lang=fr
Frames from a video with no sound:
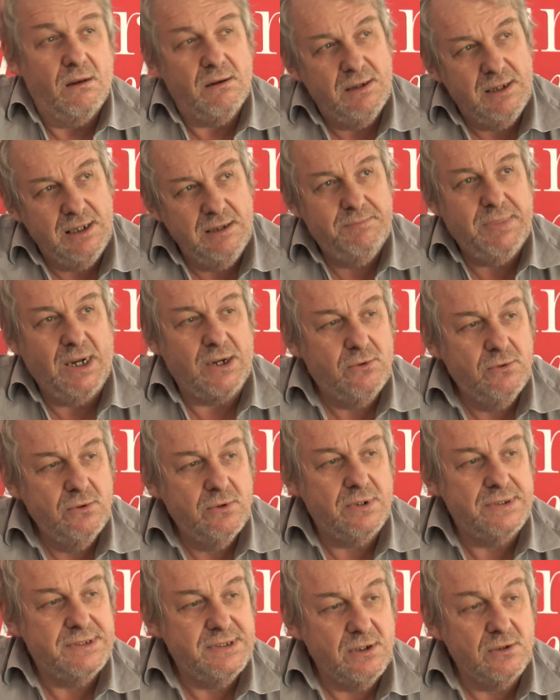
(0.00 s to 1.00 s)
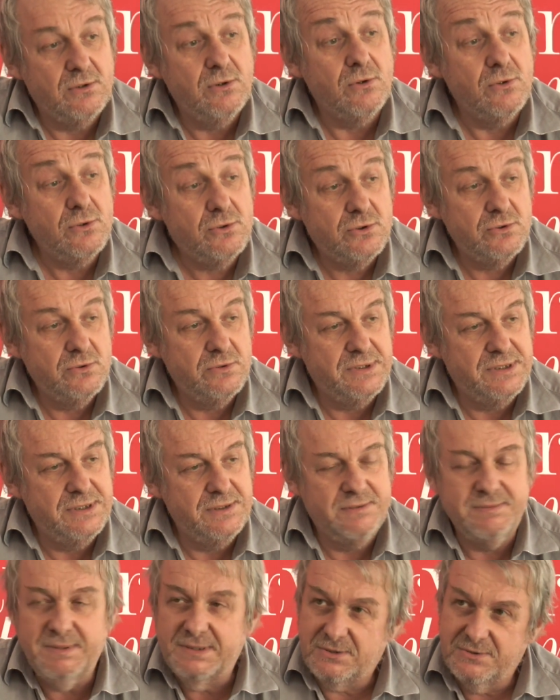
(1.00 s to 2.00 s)
les parcours, c'est encore autre chose,
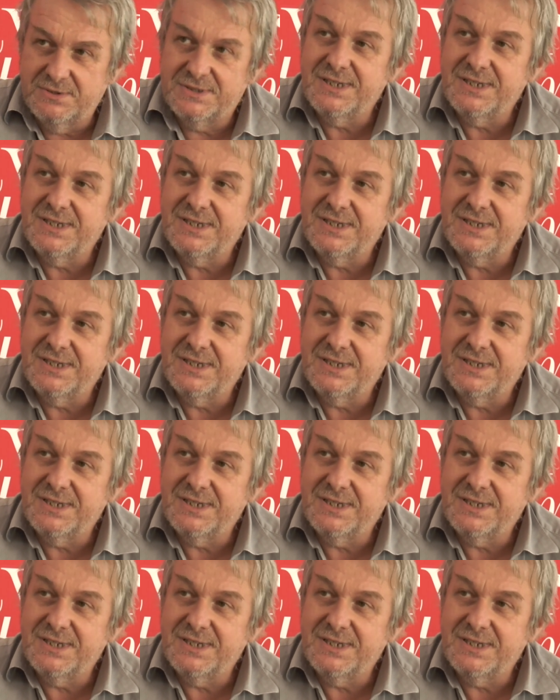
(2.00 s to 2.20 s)
parce que